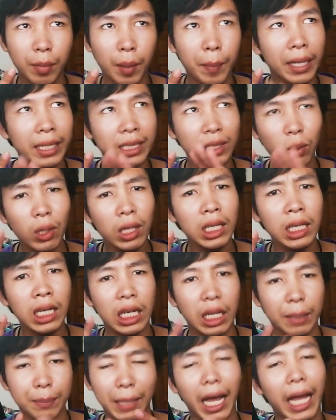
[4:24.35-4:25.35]
ประมาณต้นเรื่อง
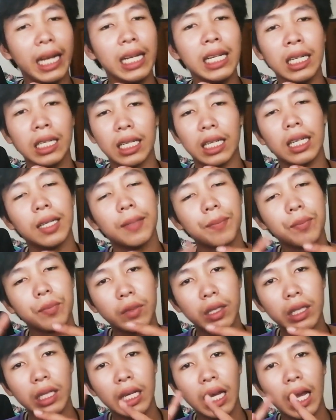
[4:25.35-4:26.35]
กับท้ายเรื่องเลย
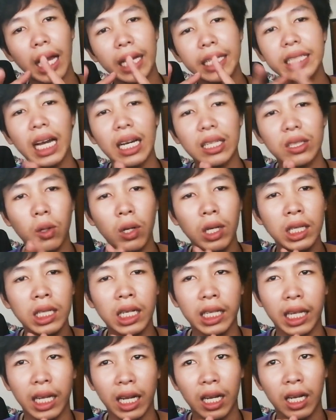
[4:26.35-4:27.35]
ไอฉากต้นเรื่
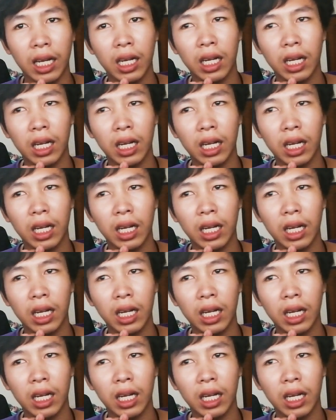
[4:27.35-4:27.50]
องเนี่ย